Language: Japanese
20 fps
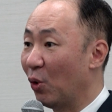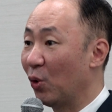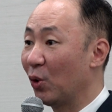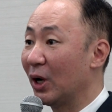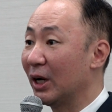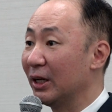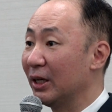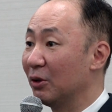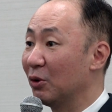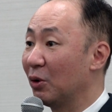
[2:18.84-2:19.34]
うお
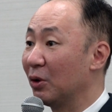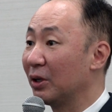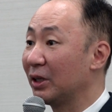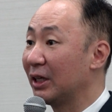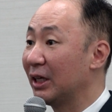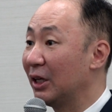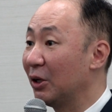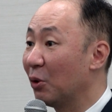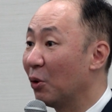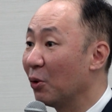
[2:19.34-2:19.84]
金の
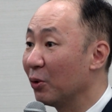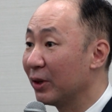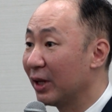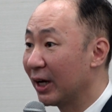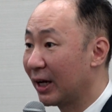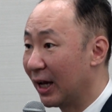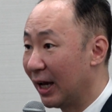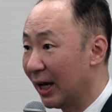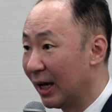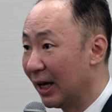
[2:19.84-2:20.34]
基本
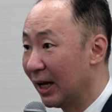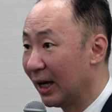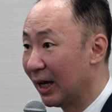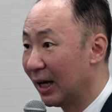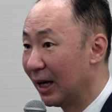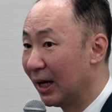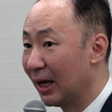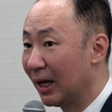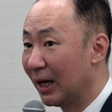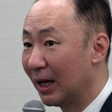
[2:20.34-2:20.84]
だけ
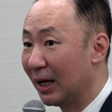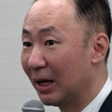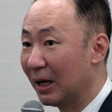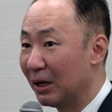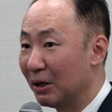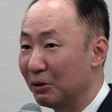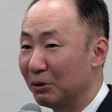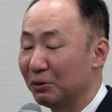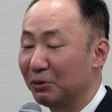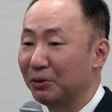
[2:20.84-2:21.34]

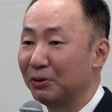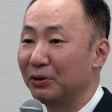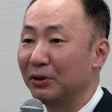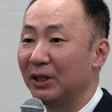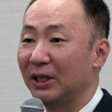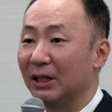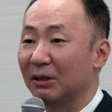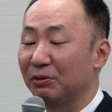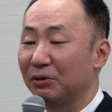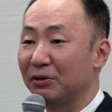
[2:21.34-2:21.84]
福
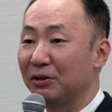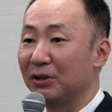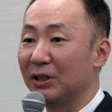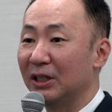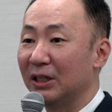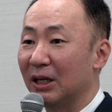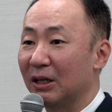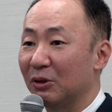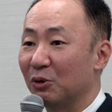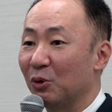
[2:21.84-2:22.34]
利福
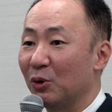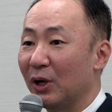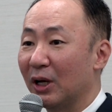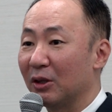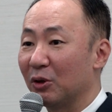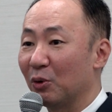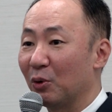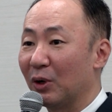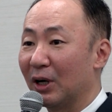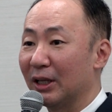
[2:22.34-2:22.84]
利でどう
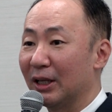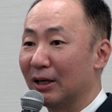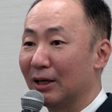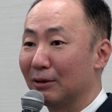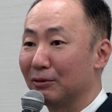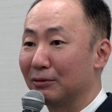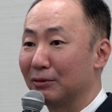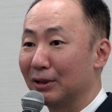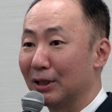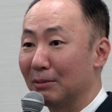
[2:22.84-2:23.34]
やってお金
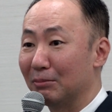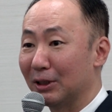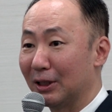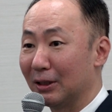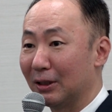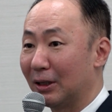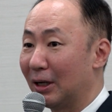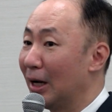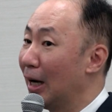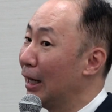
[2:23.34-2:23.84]
が膨らむ
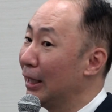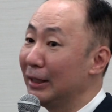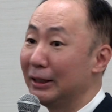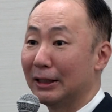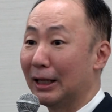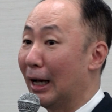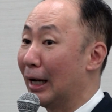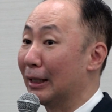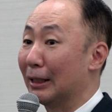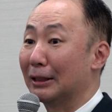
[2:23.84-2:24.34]
かとか一
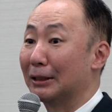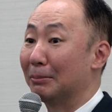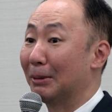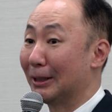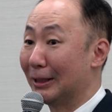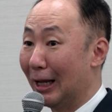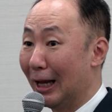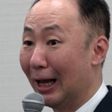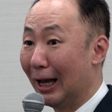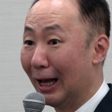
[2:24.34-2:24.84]
切話しま
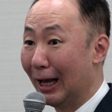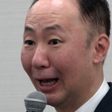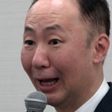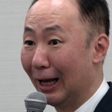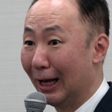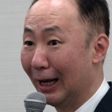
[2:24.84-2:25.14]
せん